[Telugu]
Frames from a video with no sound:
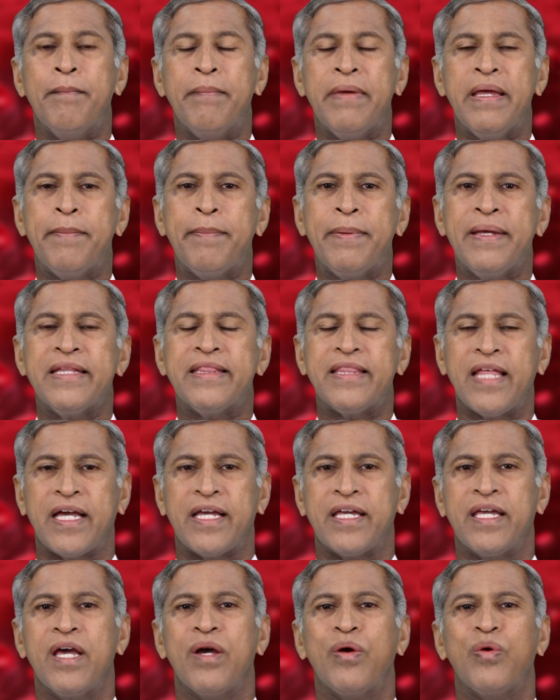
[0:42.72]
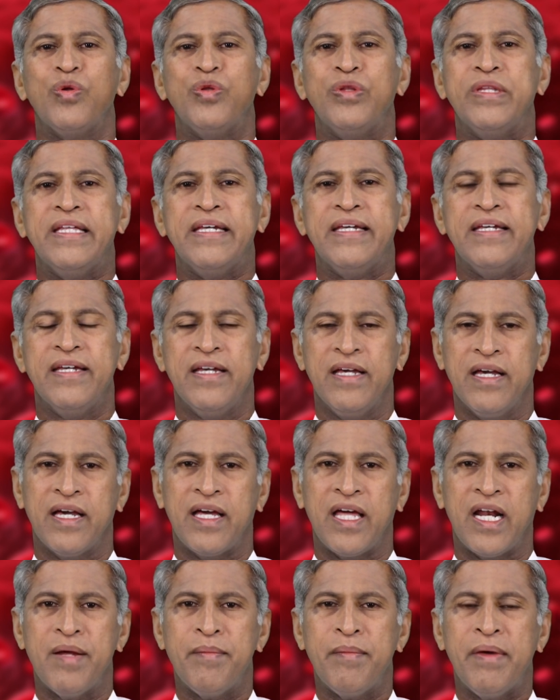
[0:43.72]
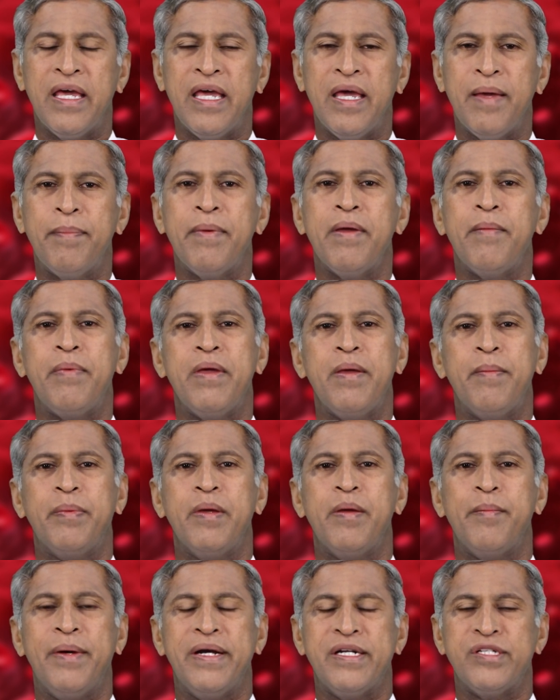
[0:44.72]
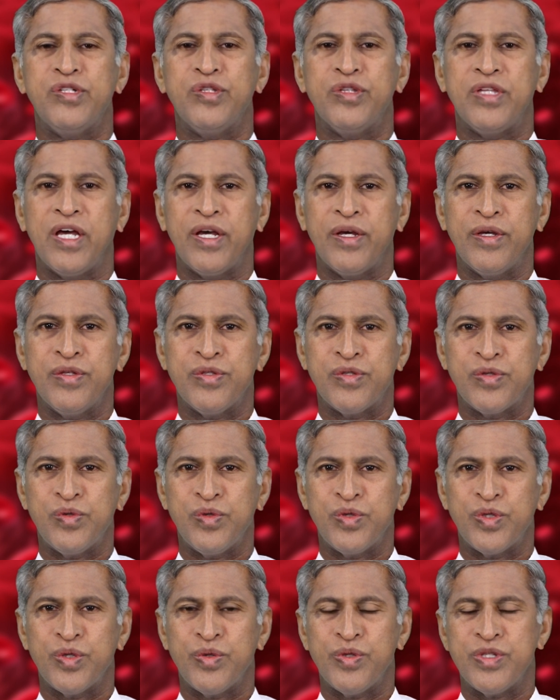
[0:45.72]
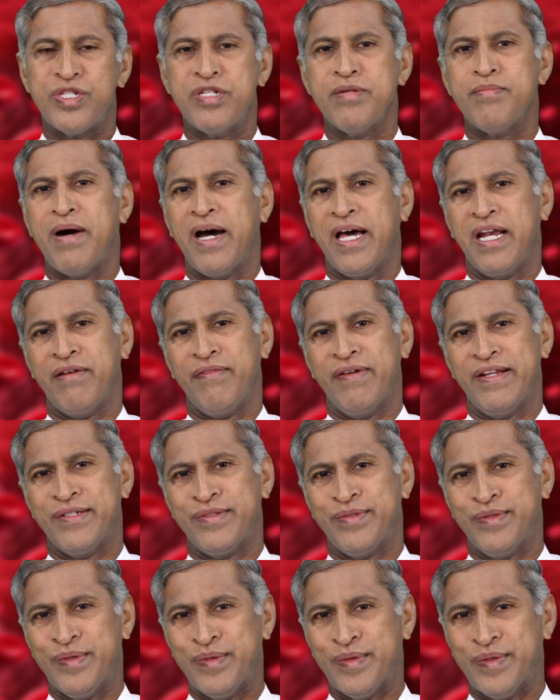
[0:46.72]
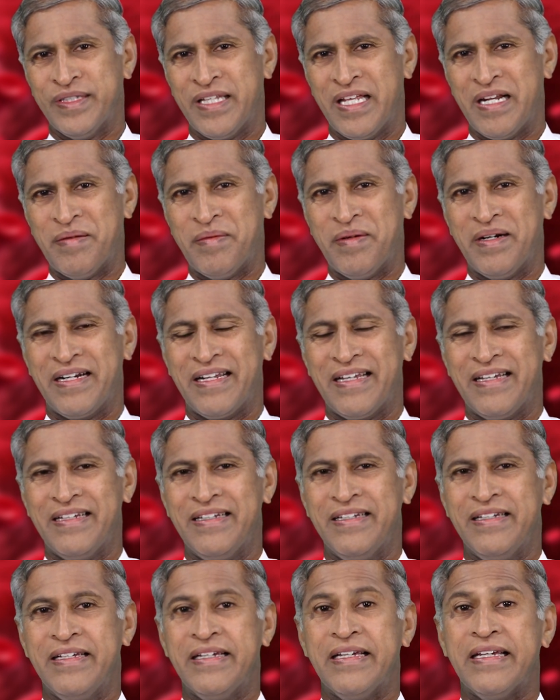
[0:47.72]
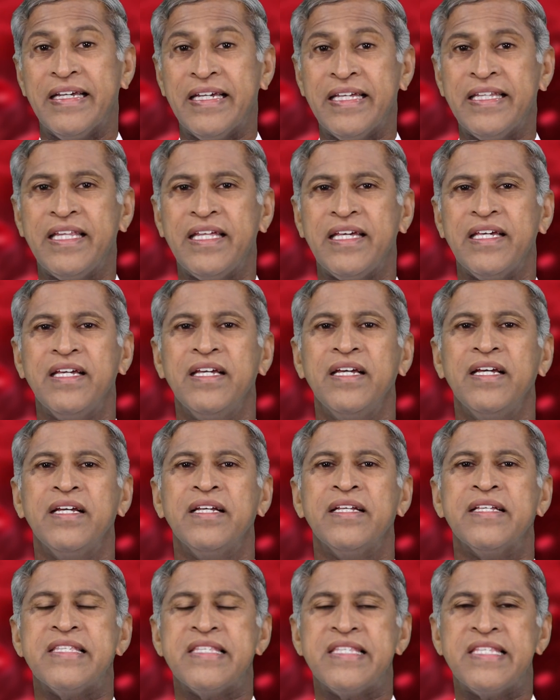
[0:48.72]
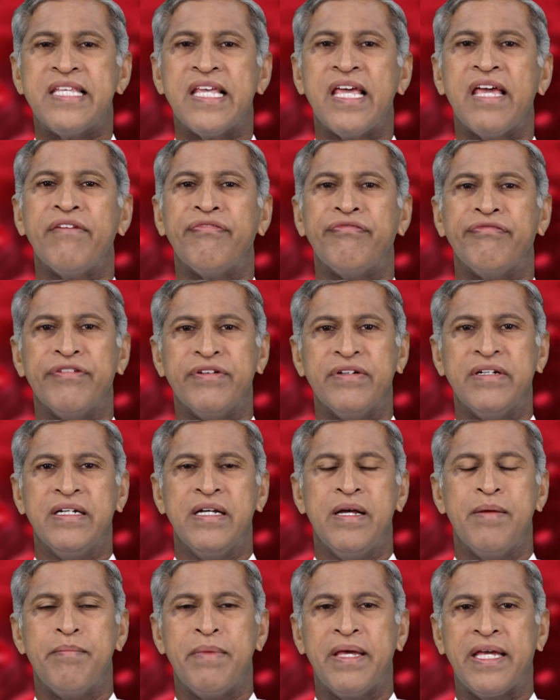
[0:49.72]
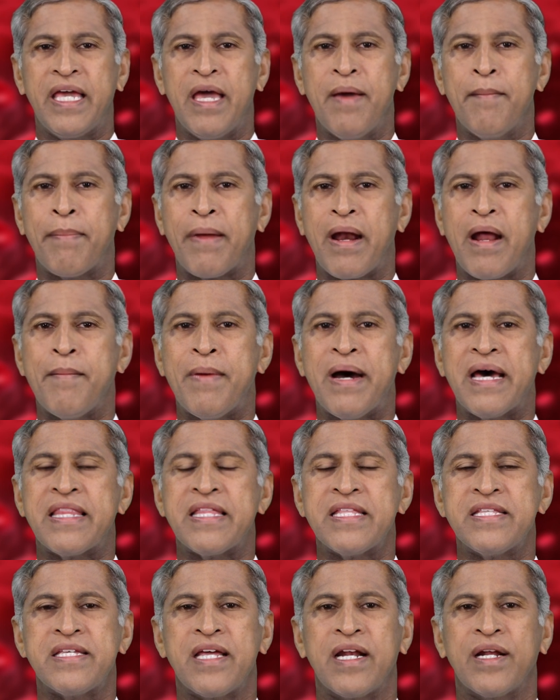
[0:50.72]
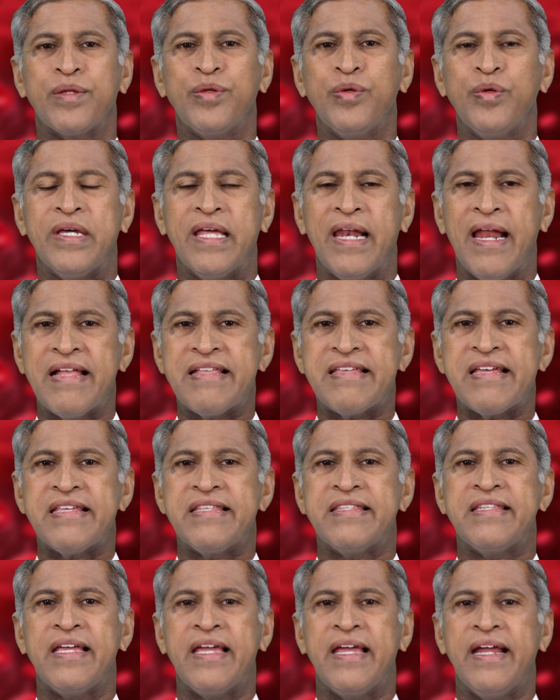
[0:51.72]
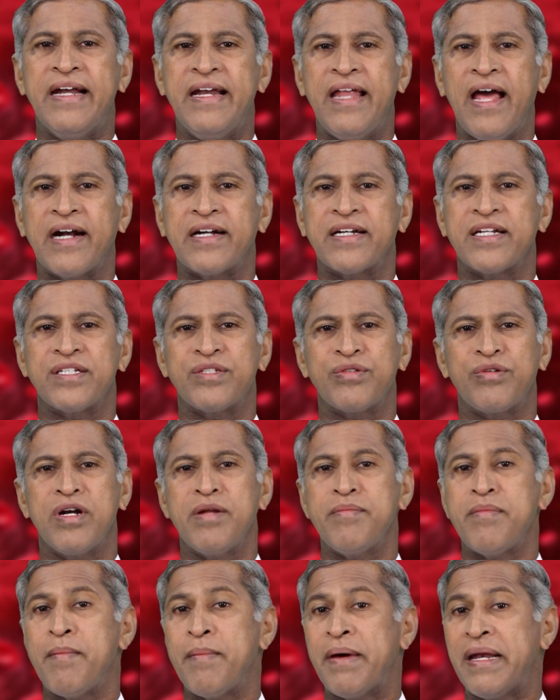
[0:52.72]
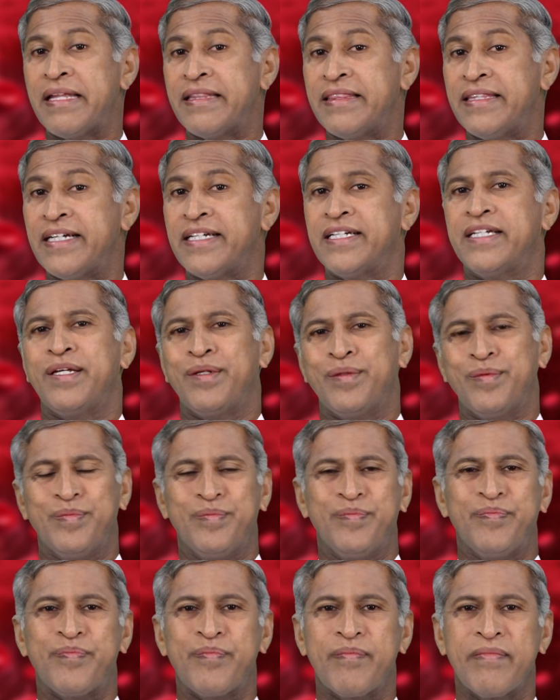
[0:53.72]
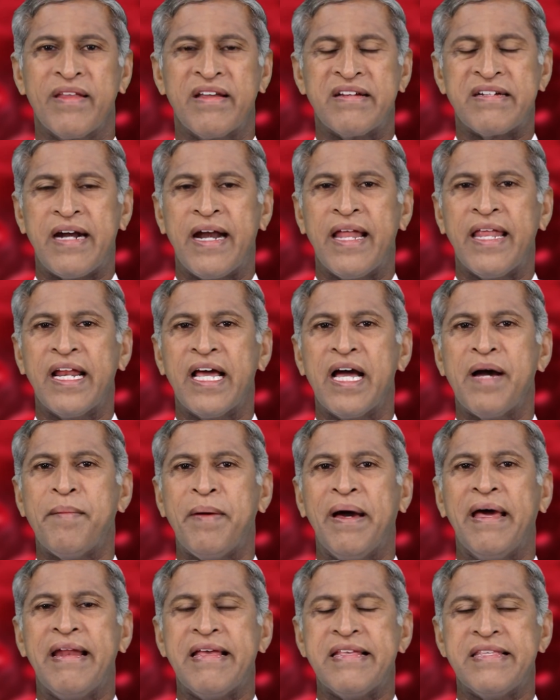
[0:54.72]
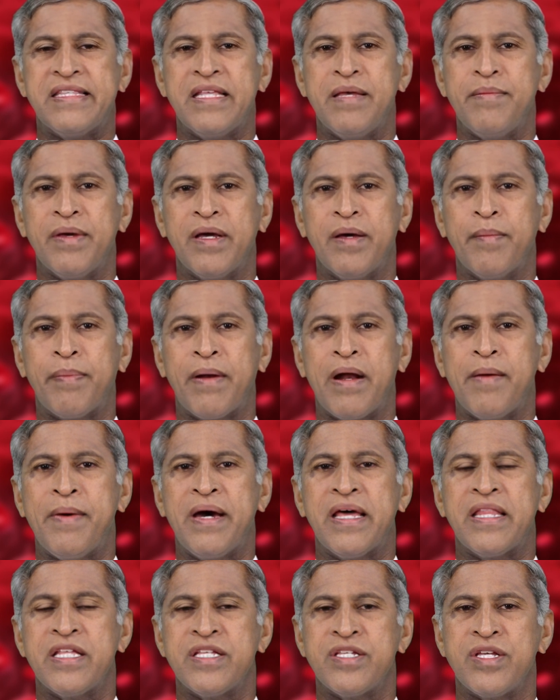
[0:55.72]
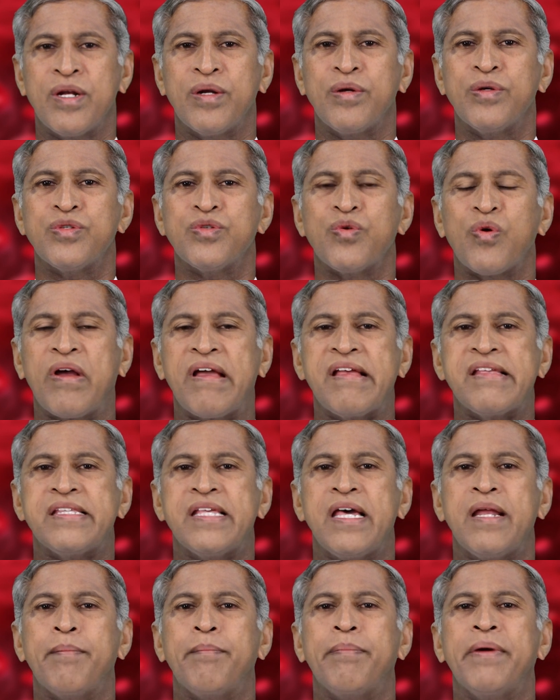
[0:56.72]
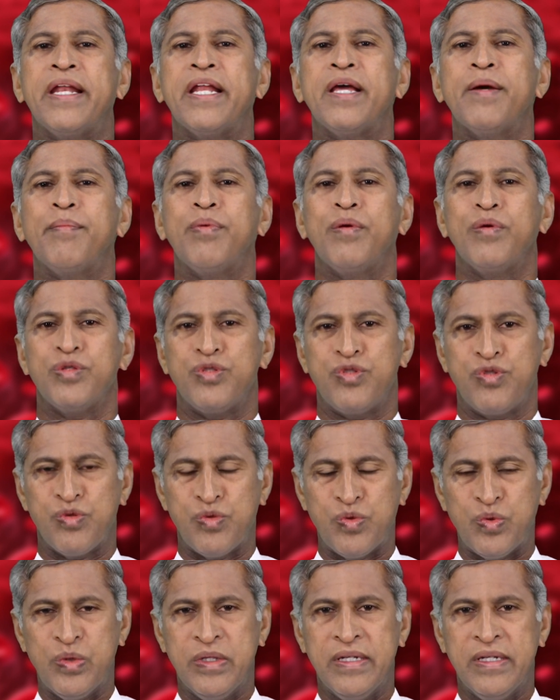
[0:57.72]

బీపీ తగ్గే కొద్దీ క్రమేపీ బీపీ మెడిసిన్ తగ్గించుకుంటూ వచ్చి మానవలసి ఉంటుందన్నమాట ఇది సేఫ్ మీకేం ప్రమాదం జరగదు ఇలా చేస్తే ఏ డాక్టర్స్ కూడా మిమ్మల్ని తిట్టరు సడన్గా మానేస్తే మీకు ప్రమాదం జరగవచ్చు ఒకేసారి పెరిగిపోవచ్చు